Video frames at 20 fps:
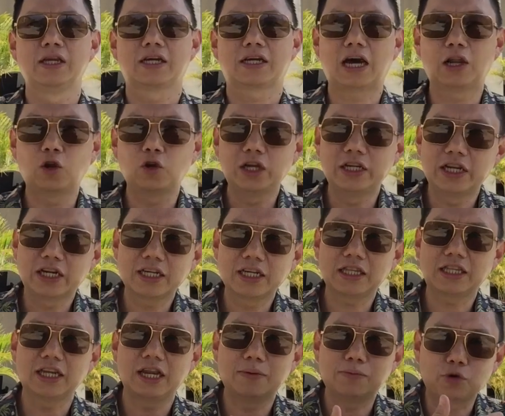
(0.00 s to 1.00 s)
kalau leadernya
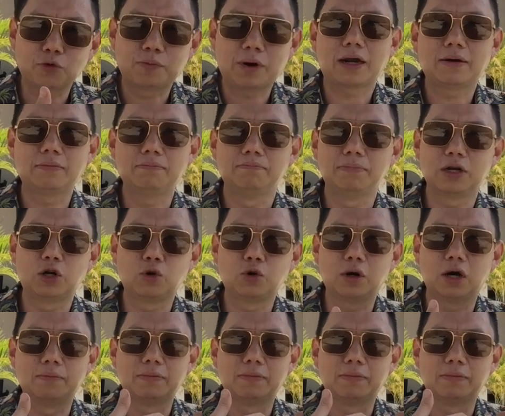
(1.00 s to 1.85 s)
tidak merupakan meru,